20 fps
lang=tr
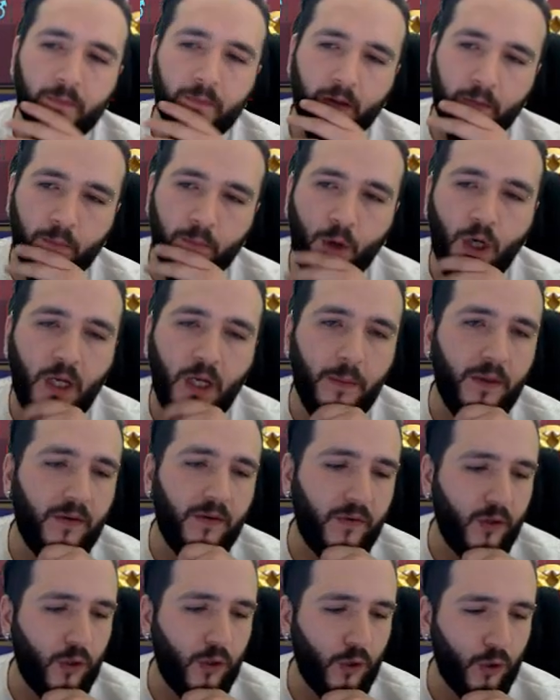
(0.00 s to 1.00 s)
Böyle bir
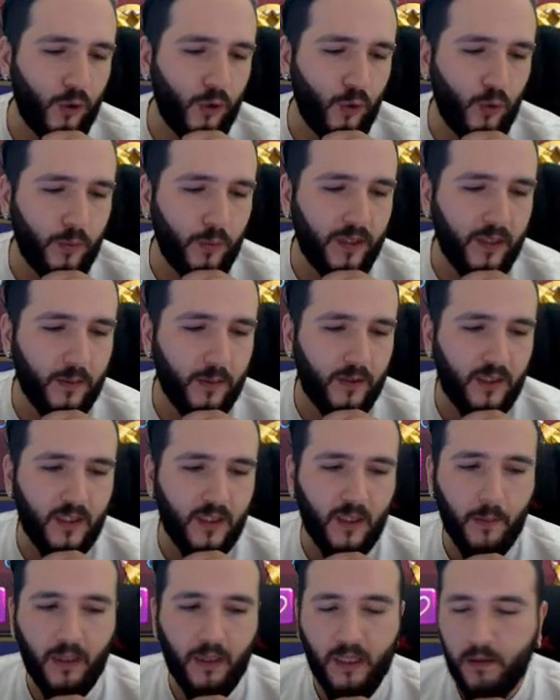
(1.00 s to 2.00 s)
videoydu. Umarım siz
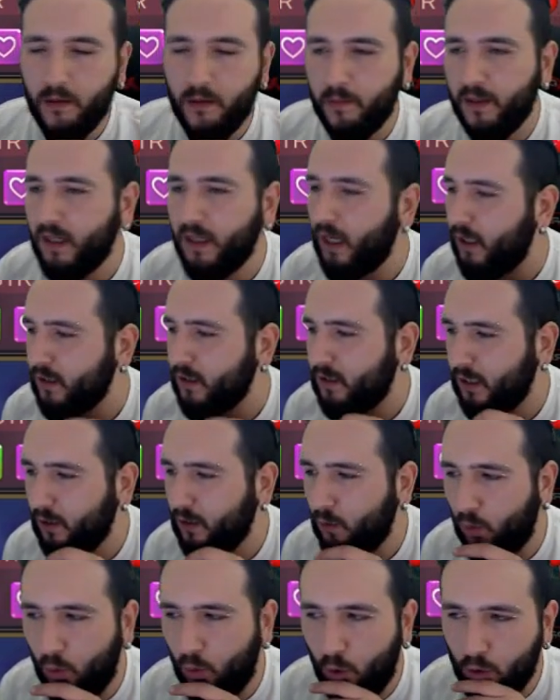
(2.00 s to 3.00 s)
de benim gibi kanser
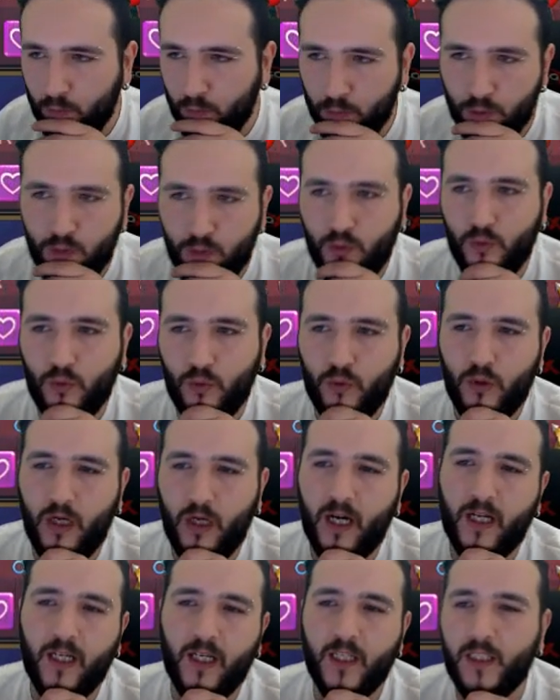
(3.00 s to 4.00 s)
olmuşsunuzdur
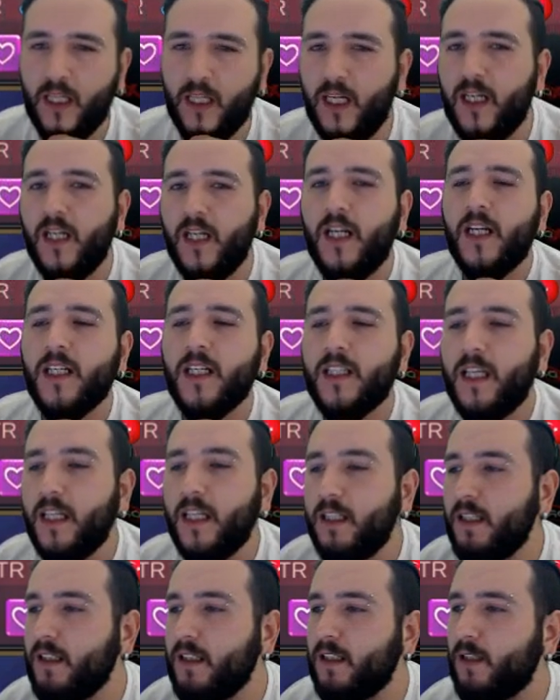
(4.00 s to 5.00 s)
arkadaşlar.
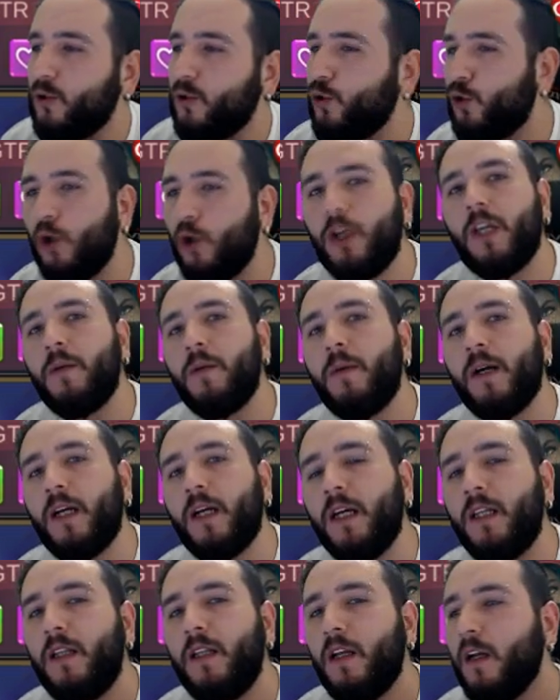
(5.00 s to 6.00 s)
Kendinize çok iyi
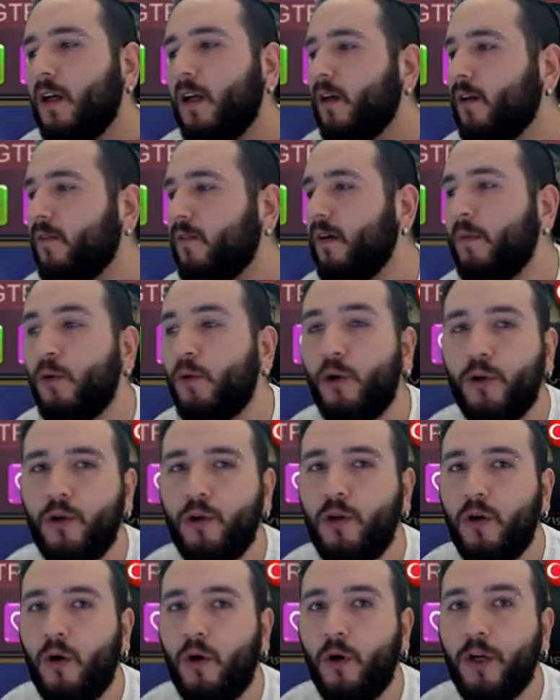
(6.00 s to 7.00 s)
bakın ve bu
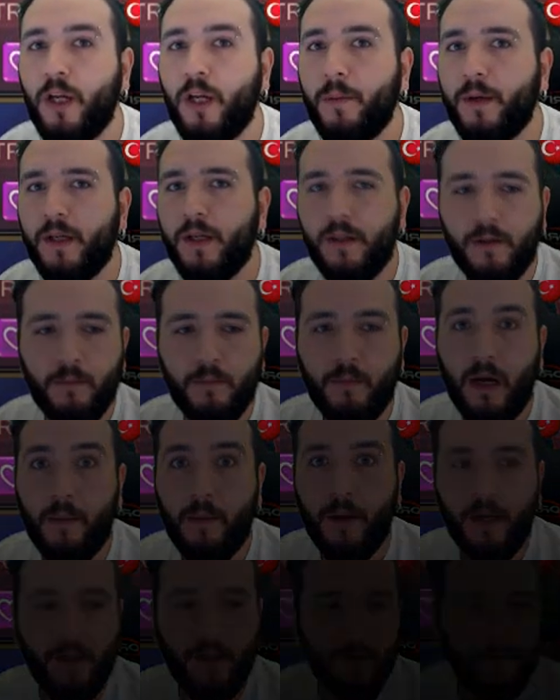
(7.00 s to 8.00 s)
oyunu oynamayın. Bay bay.